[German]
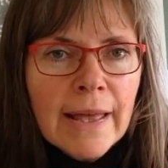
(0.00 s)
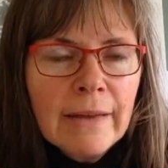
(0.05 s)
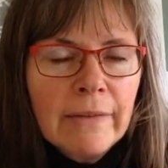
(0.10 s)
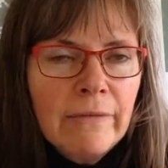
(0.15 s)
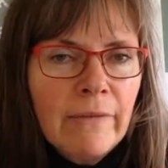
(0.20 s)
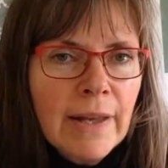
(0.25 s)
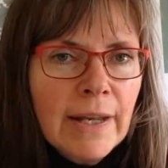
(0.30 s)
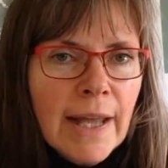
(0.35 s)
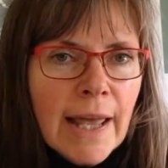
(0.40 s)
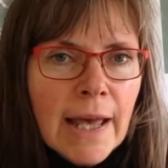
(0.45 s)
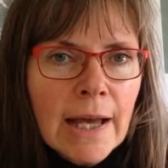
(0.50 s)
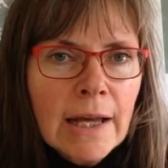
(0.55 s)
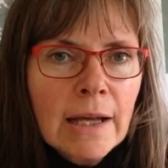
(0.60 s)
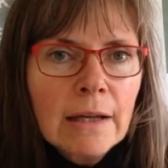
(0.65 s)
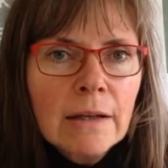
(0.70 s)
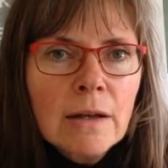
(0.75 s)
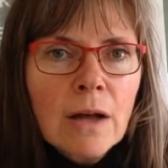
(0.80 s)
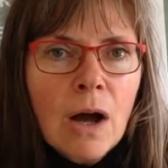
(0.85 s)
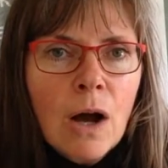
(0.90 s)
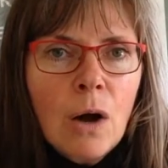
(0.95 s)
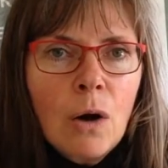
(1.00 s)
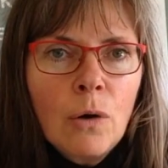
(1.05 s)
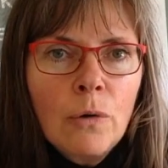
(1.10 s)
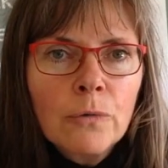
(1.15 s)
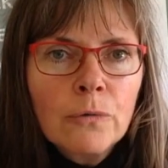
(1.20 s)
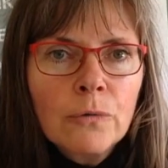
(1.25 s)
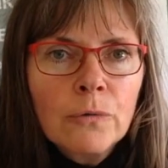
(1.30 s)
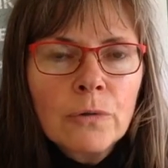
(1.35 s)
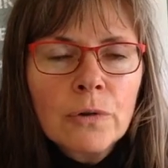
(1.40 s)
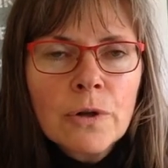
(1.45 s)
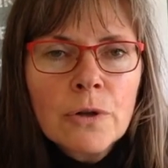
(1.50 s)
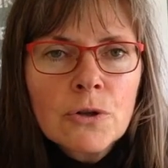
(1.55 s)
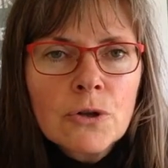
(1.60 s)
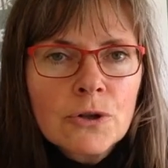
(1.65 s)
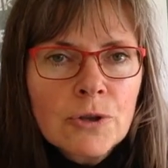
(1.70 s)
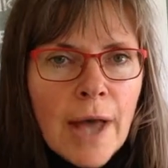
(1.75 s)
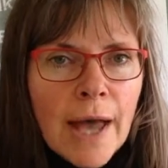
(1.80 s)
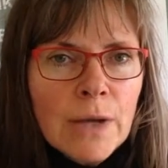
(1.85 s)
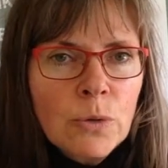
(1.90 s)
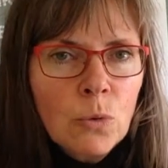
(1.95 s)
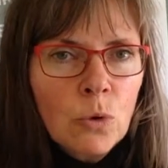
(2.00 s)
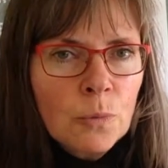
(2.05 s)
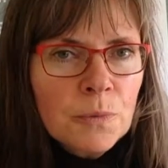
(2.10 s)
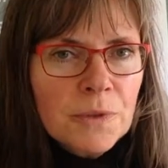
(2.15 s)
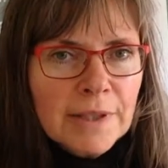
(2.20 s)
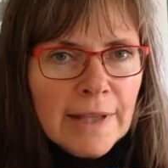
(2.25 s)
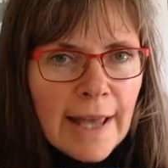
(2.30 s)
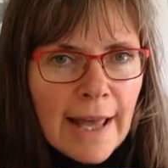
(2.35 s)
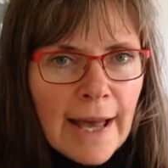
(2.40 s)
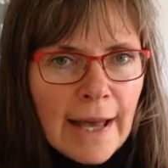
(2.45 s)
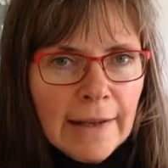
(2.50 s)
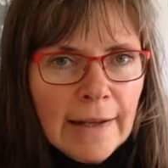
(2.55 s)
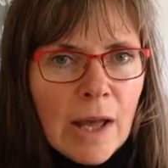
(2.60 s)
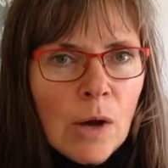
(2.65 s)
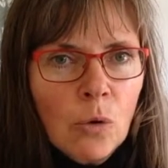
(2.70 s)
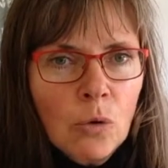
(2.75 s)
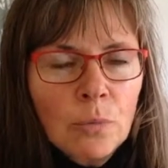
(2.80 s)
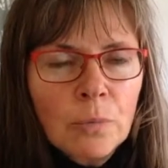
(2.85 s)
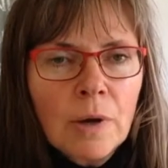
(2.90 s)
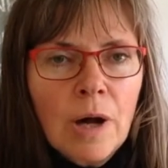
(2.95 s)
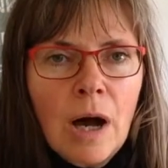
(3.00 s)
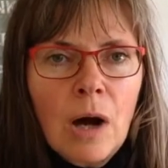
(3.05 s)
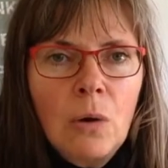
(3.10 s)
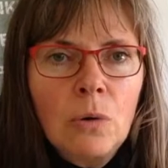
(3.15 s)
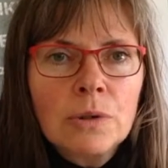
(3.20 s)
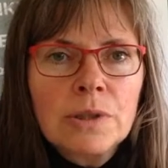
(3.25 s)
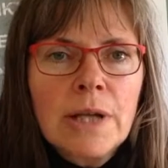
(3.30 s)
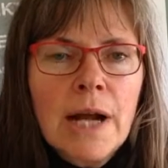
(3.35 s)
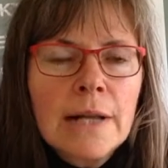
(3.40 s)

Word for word: wenn er auf Steinobstkernen herumkaut,